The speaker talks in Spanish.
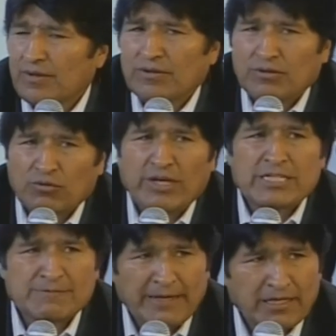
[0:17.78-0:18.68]
o
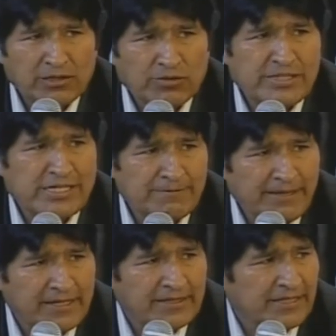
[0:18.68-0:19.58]
expertos,
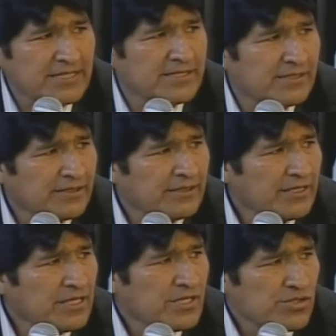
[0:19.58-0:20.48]
expertas
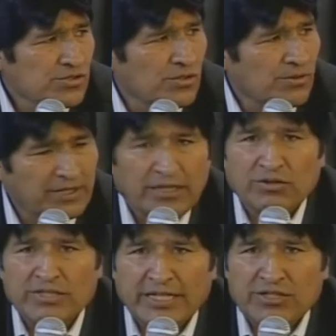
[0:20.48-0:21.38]
sobre
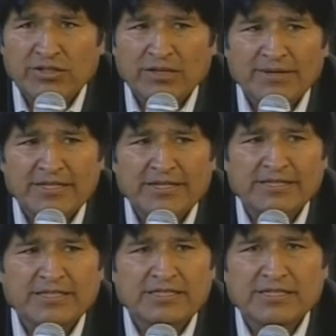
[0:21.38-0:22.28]
los derechos de la madre
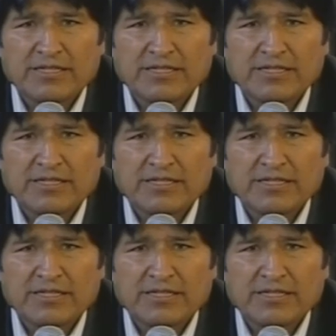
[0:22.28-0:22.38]
tierra.